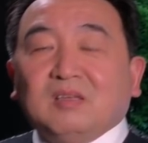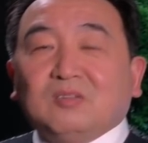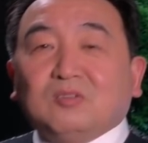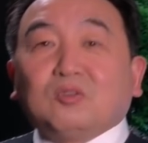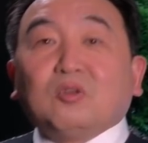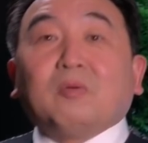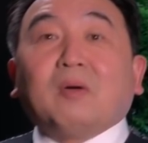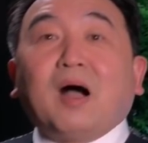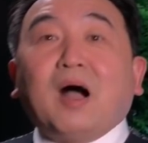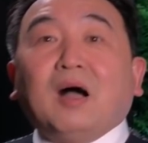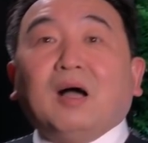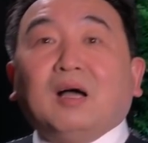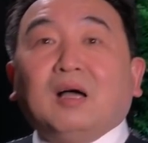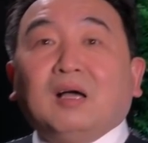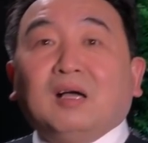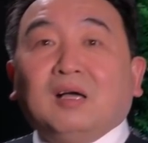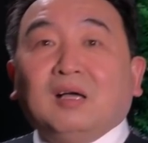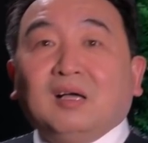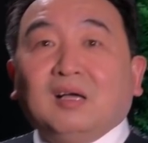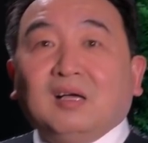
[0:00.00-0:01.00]
对吧？
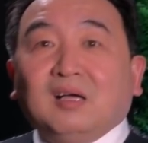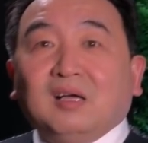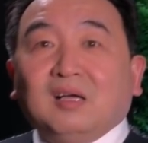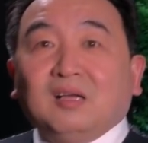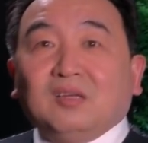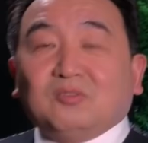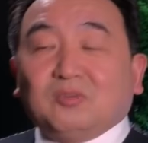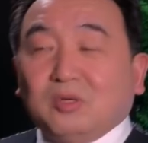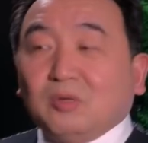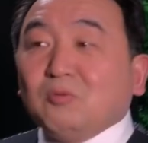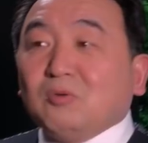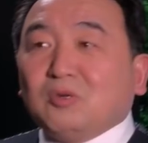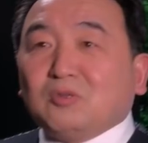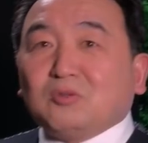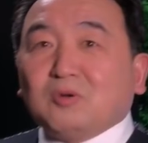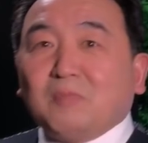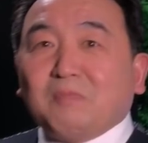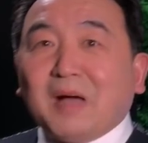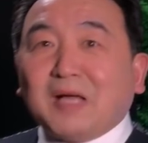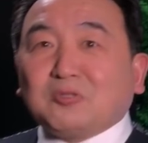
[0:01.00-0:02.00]
所以我
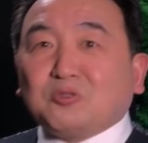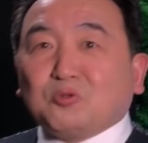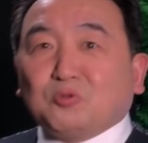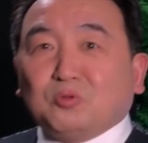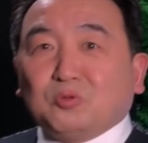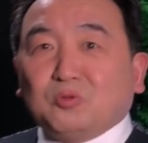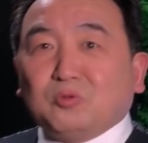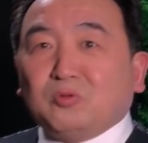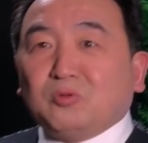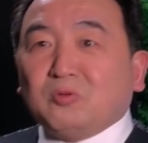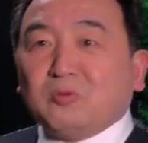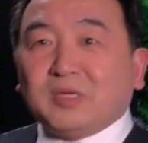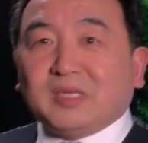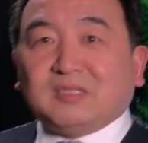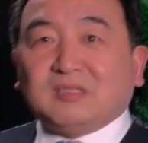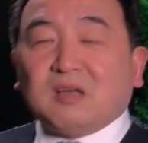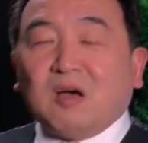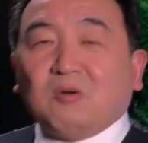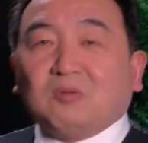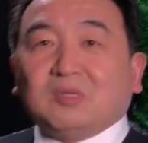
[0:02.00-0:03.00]
说，把祖宗都给
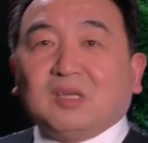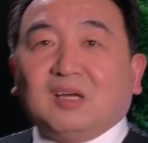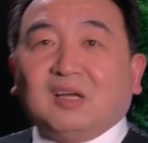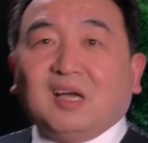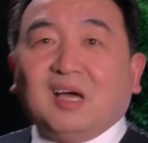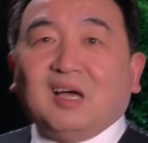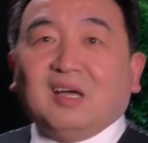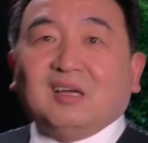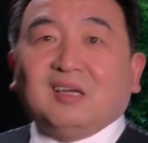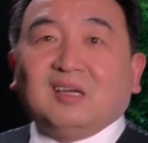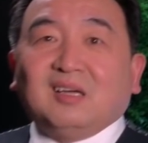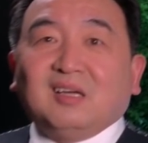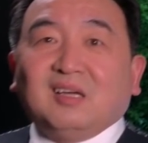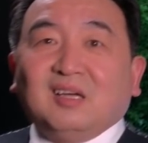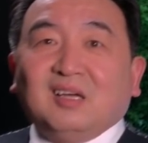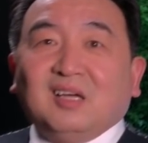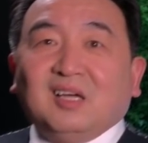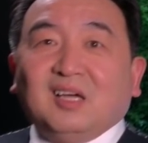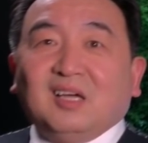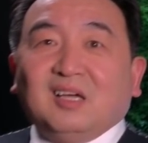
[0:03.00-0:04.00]
糟蹋了。
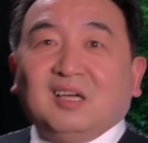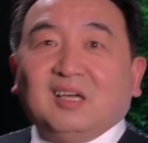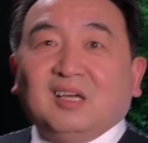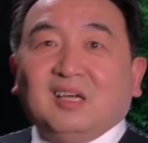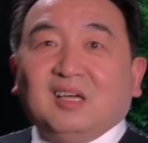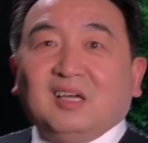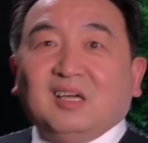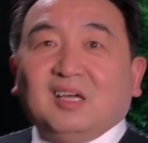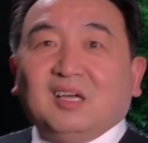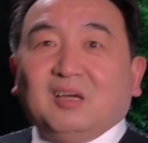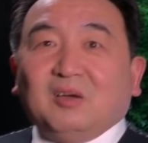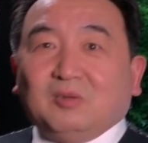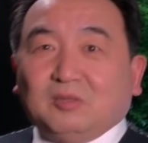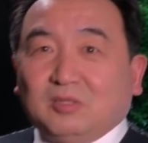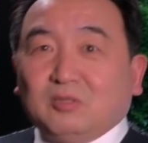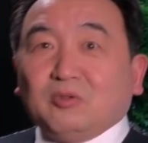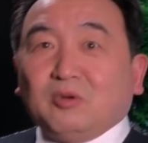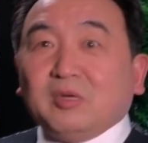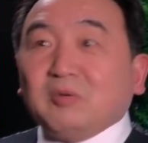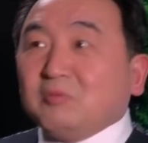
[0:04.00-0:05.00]
呃，
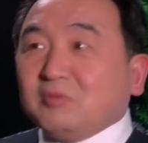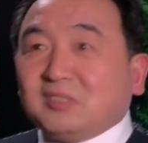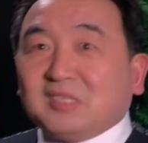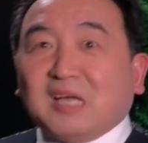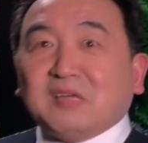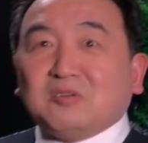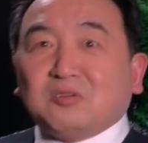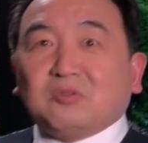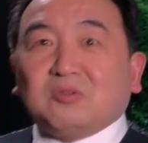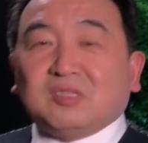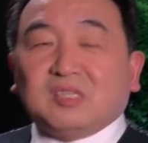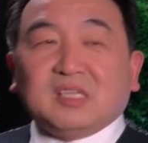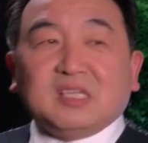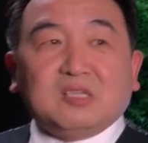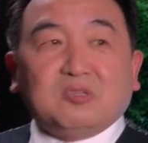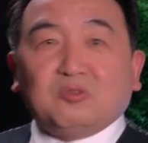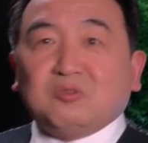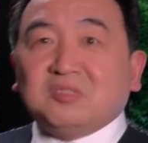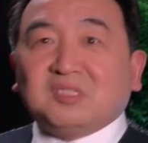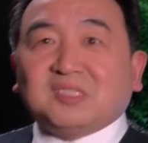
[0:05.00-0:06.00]
所以咱说那
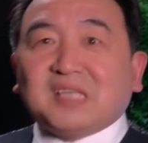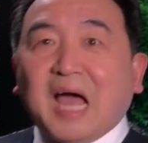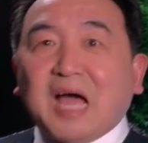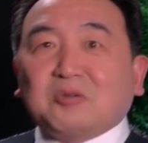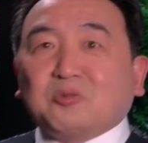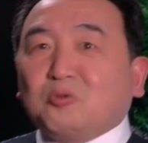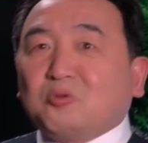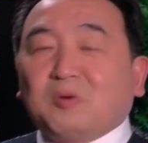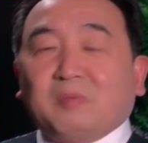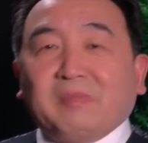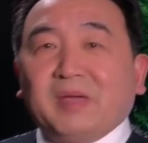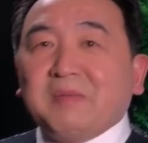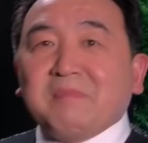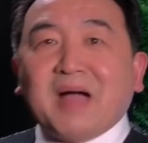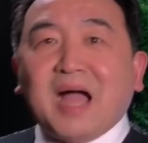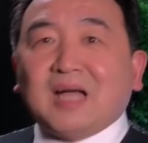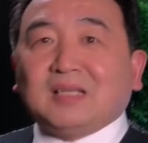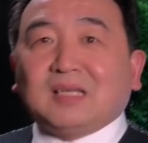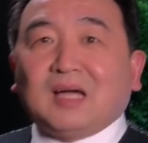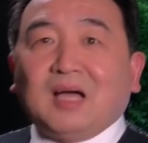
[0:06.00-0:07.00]
一群杂种，我没
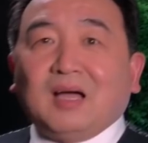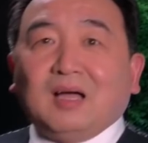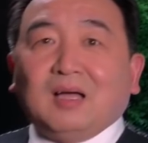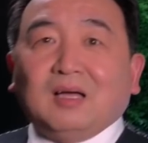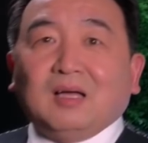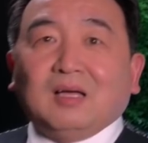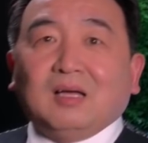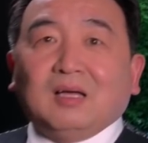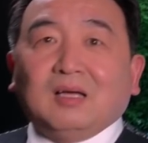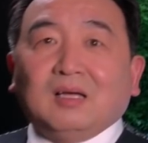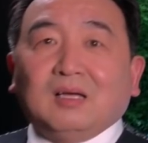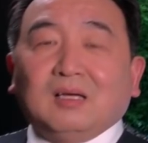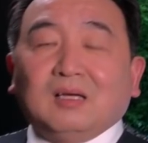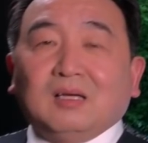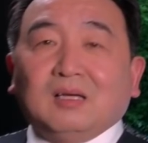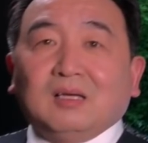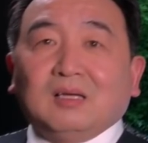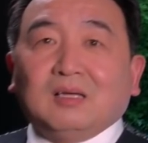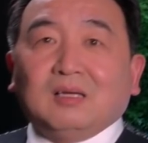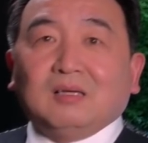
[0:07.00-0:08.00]
骂他，
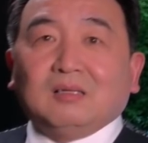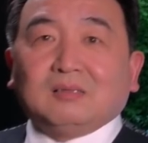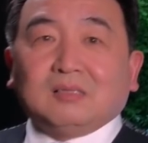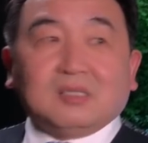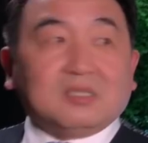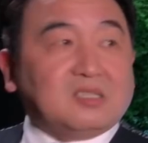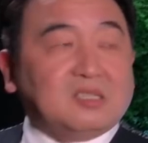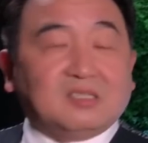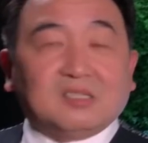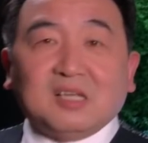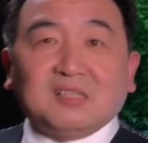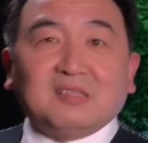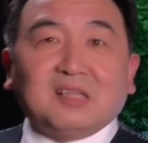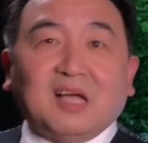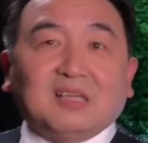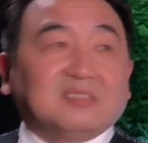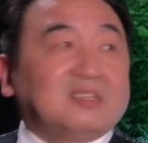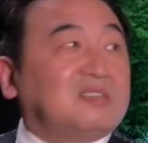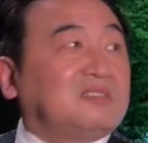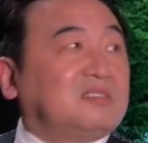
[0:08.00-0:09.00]
这是真
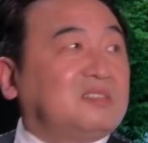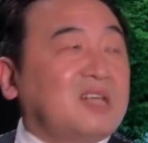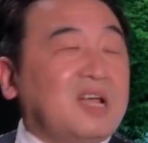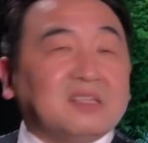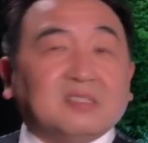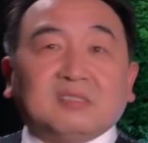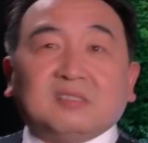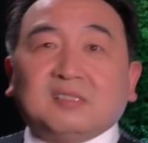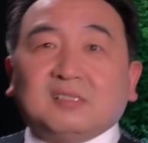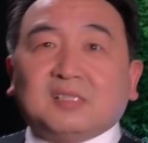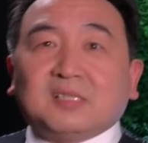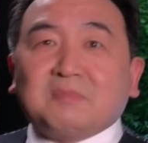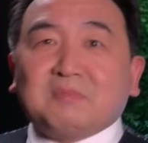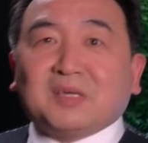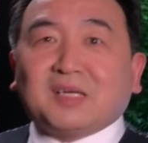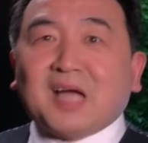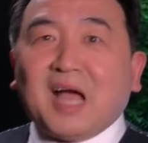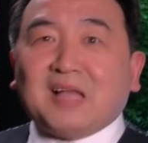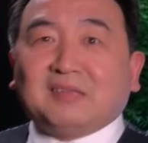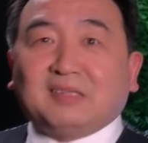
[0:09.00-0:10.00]
的，这他是这
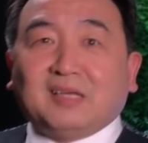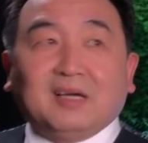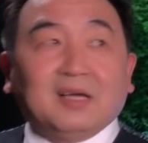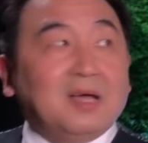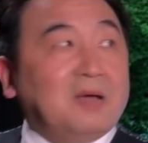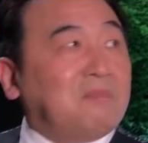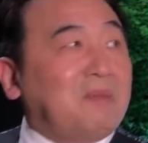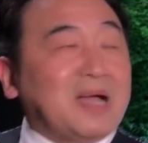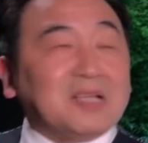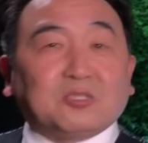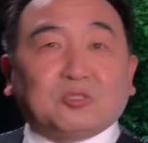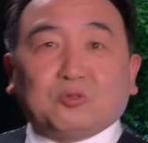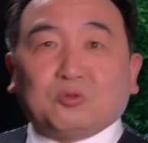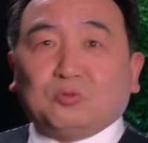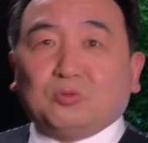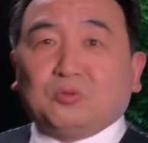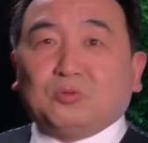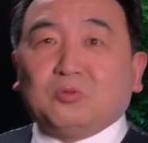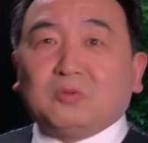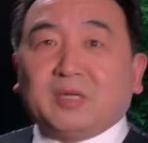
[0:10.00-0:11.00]
么干的，把
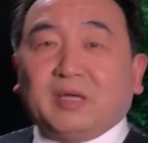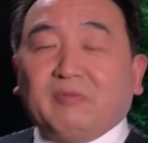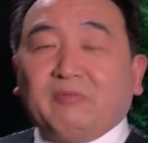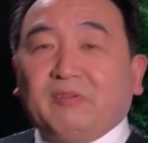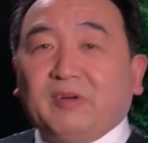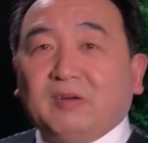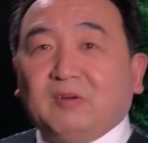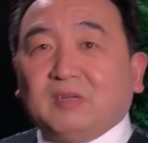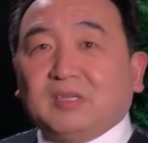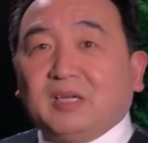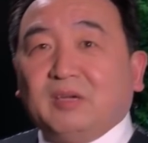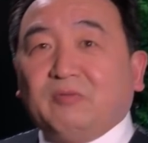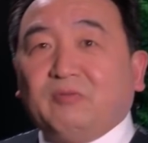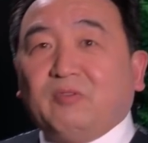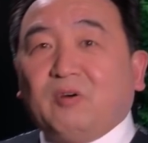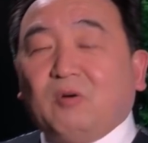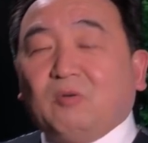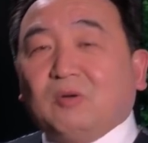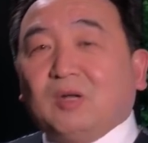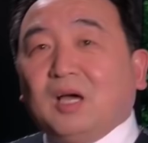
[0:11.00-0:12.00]
祖宗给否给
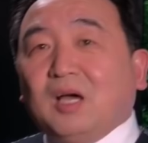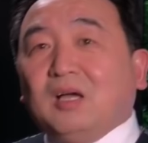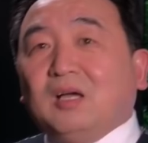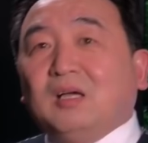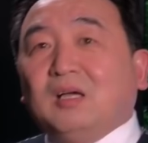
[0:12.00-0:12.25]
否了，